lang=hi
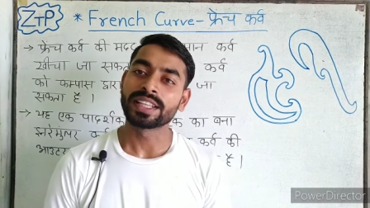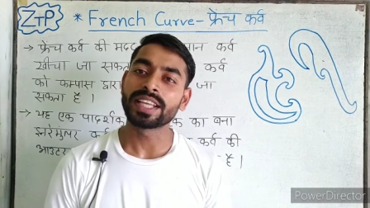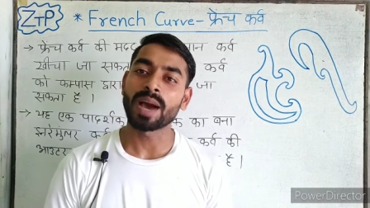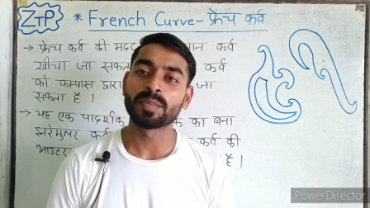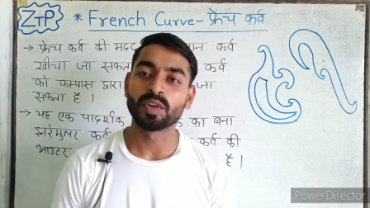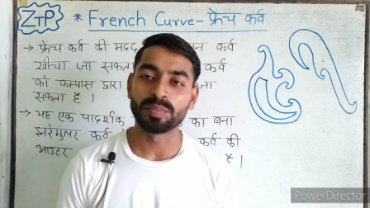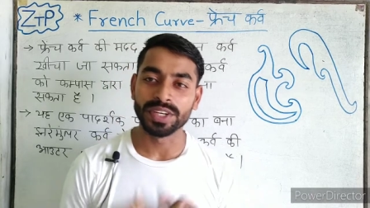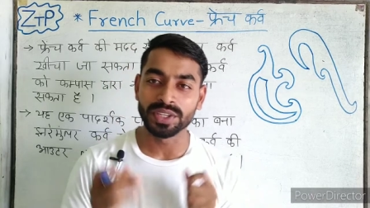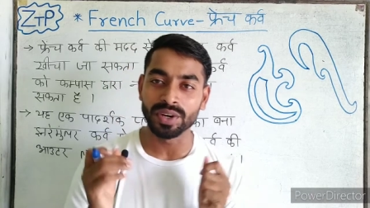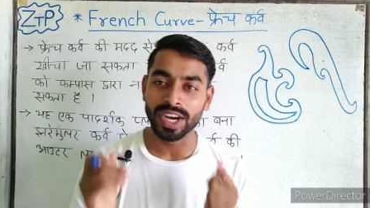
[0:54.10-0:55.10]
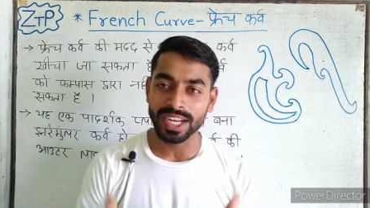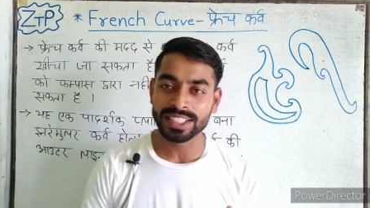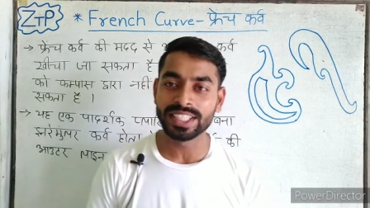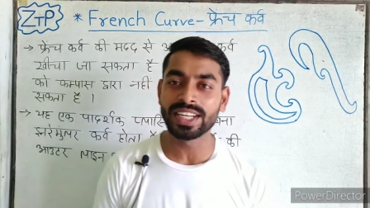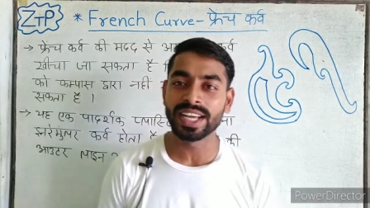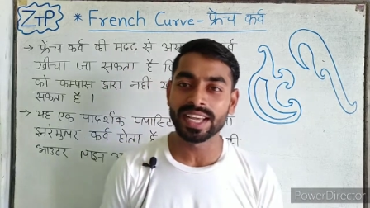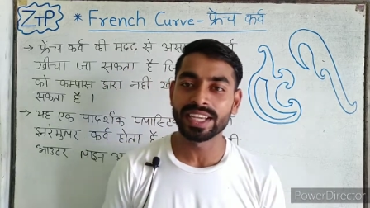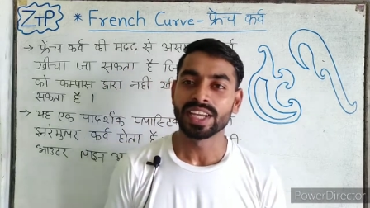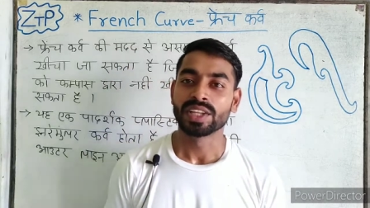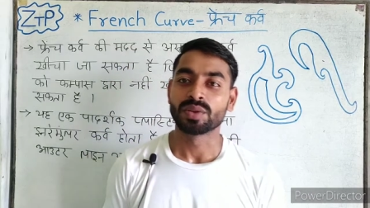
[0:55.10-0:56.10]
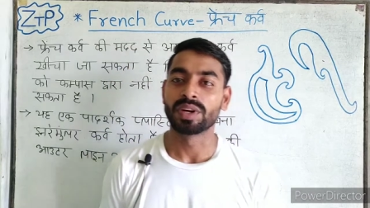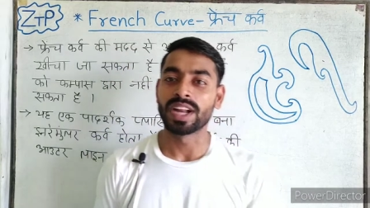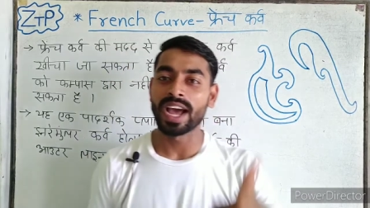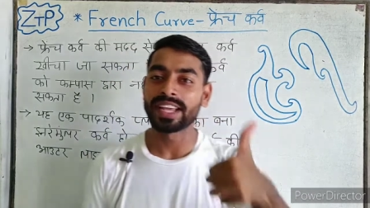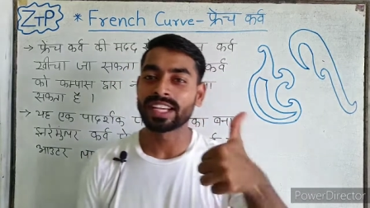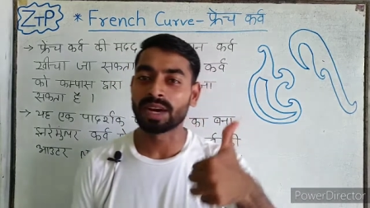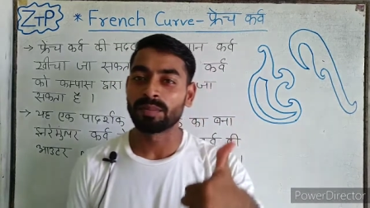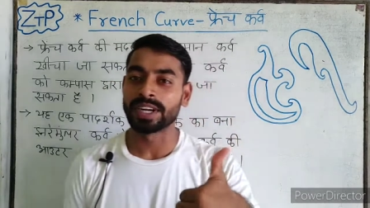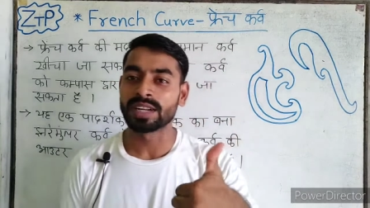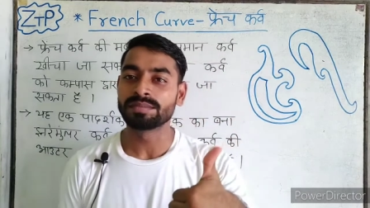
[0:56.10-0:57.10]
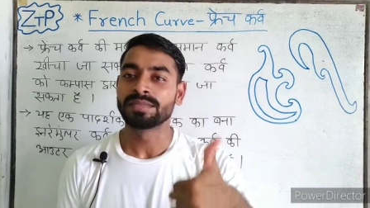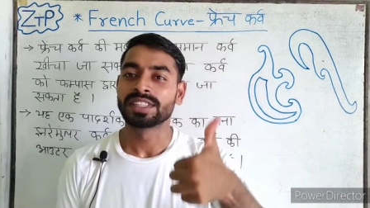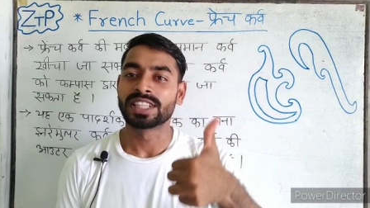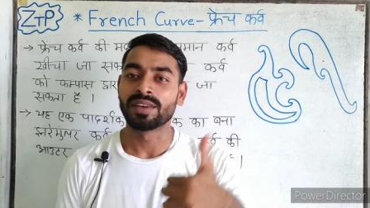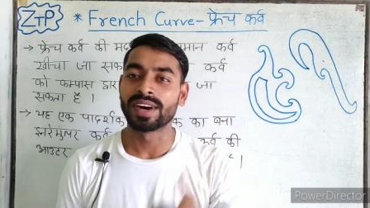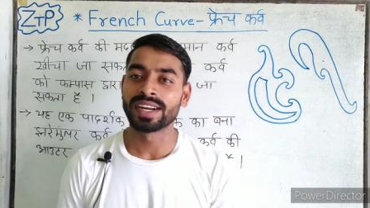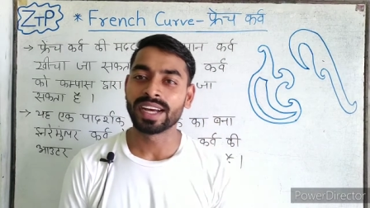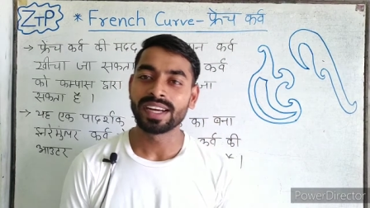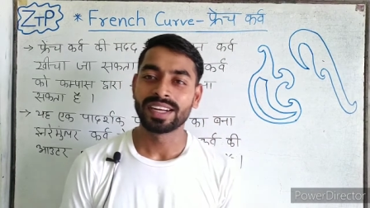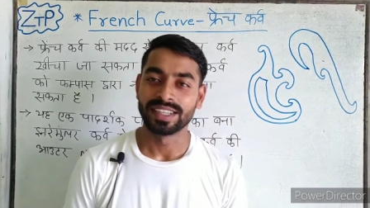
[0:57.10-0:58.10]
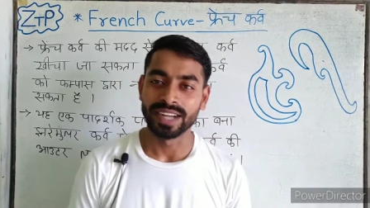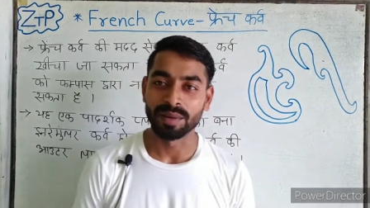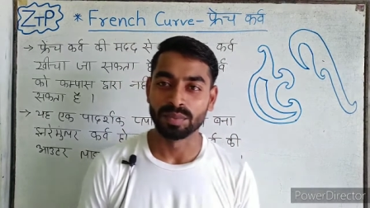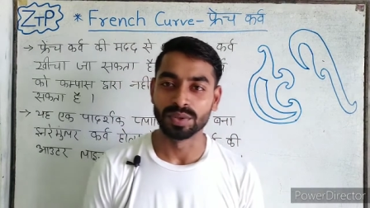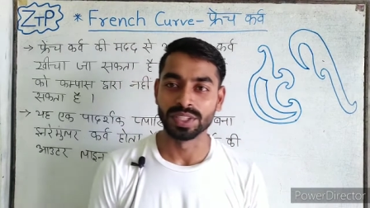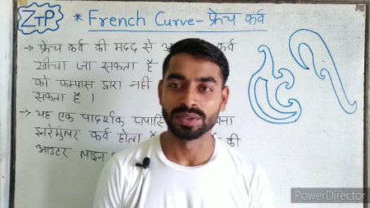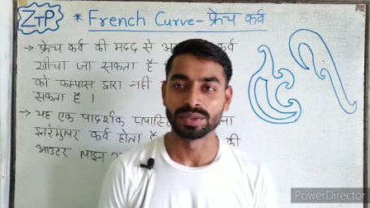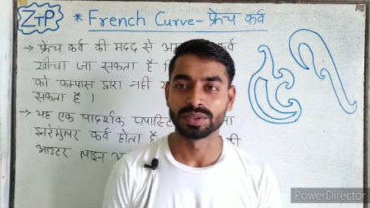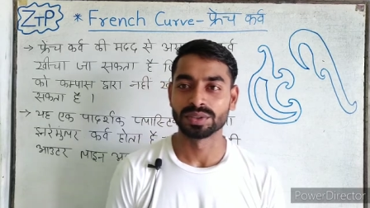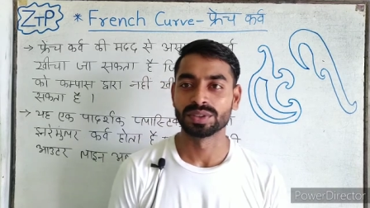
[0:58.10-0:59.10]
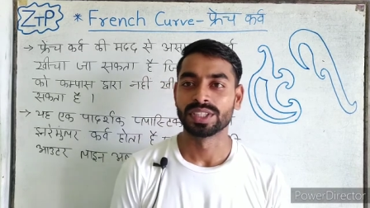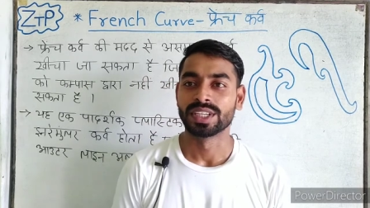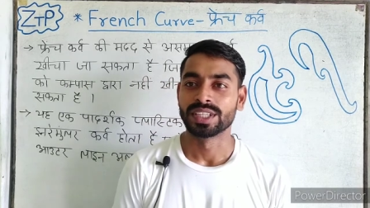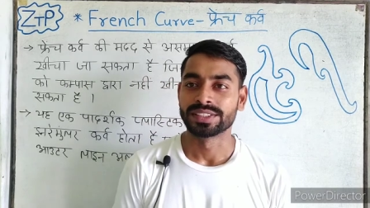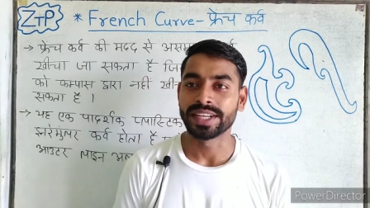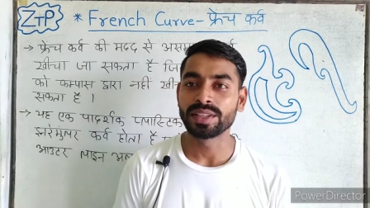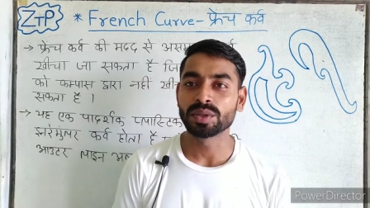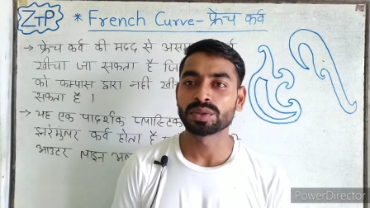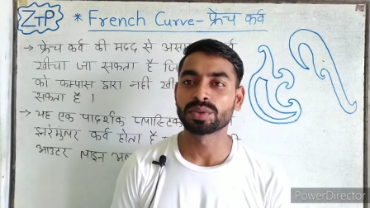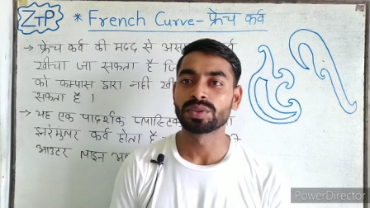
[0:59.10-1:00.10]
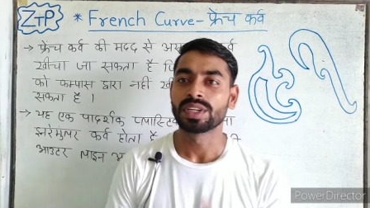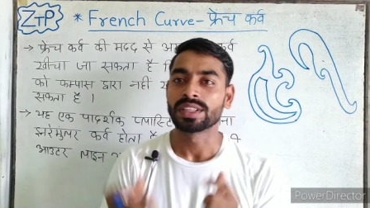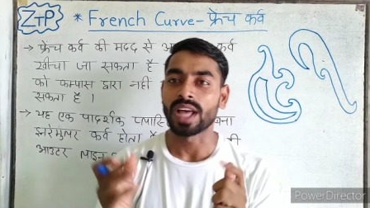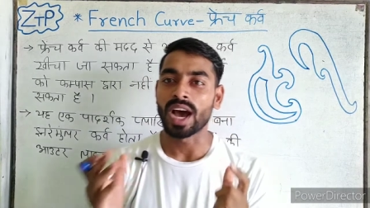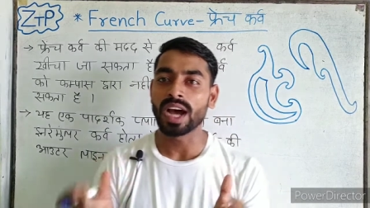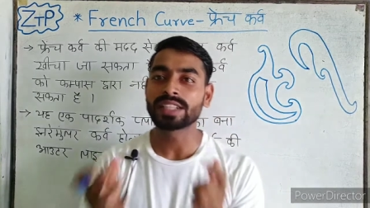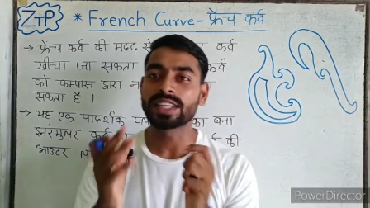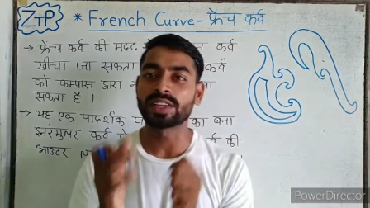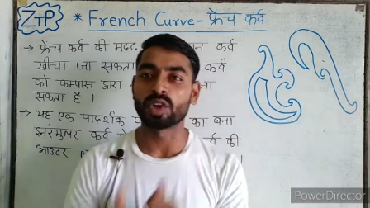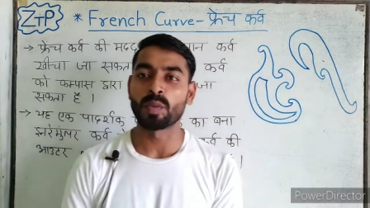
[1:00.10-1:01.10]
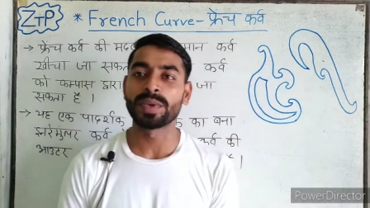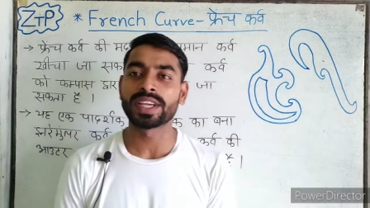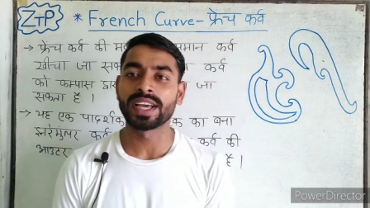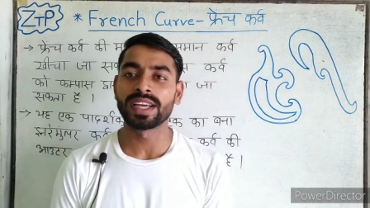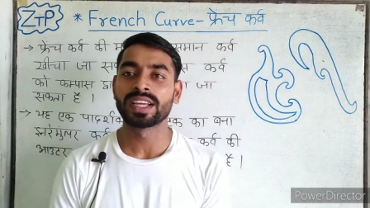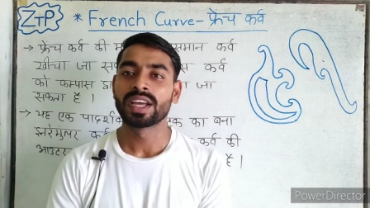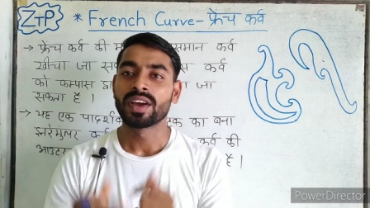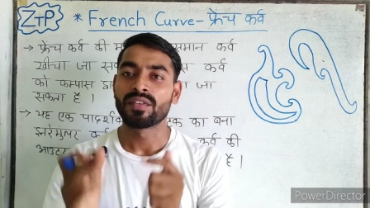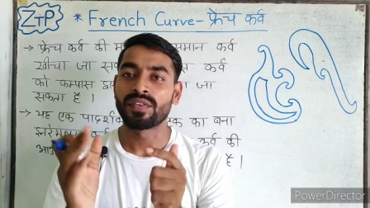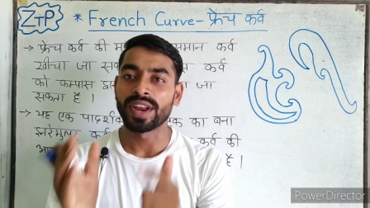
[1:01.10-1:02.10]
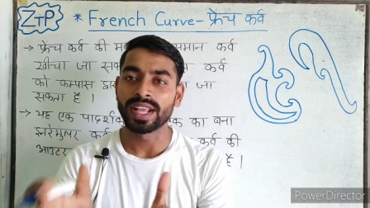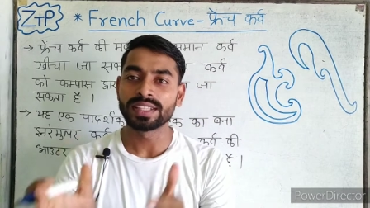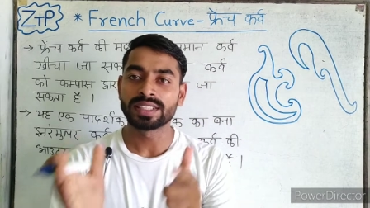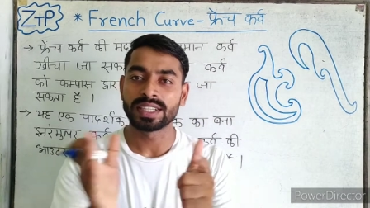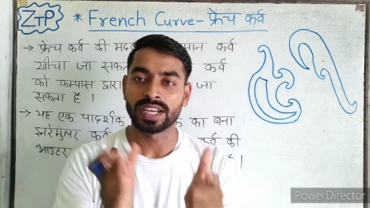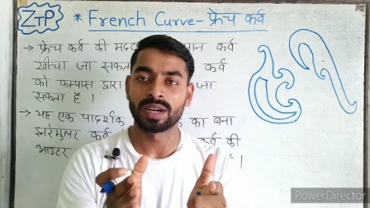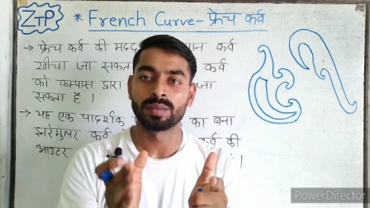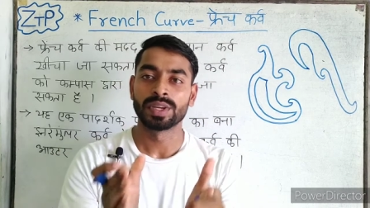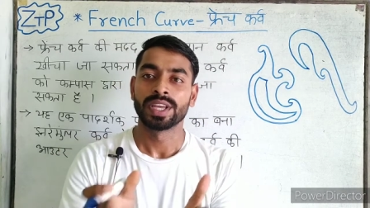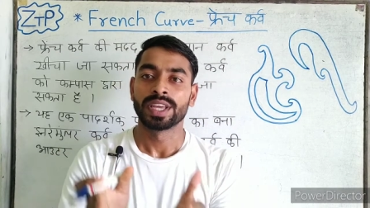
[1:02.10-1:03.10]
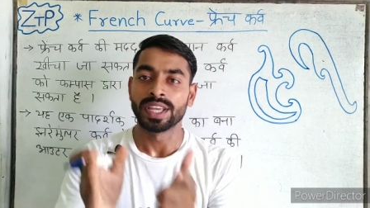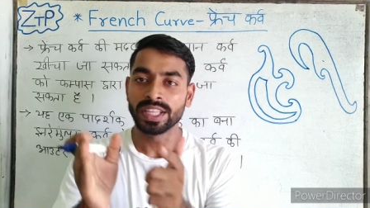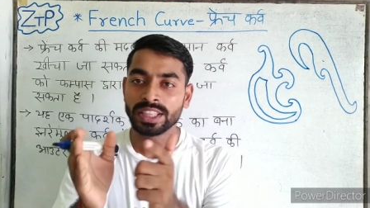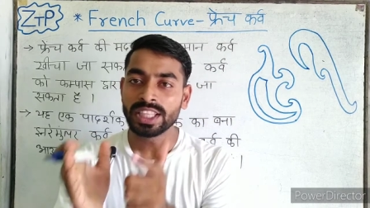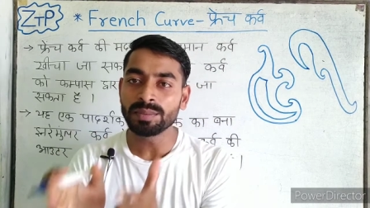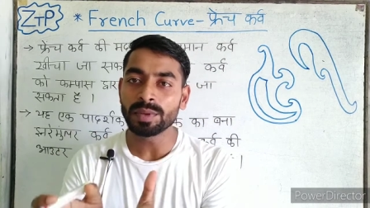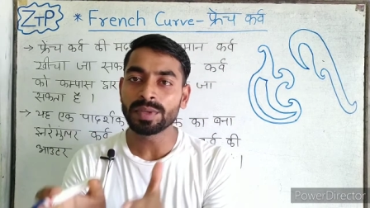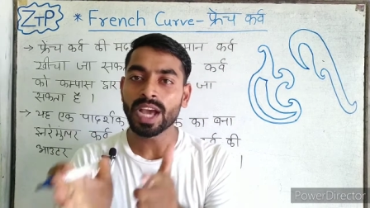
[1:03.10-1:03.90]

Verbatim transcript: यदि आपको वीडियो अच्छी लगे तो लाइक का बटन दबाना ना भूलें दोस्तों चलिए दोस्तों तो आज का टॉपिक है फ्रेंच कर्व हिंदी में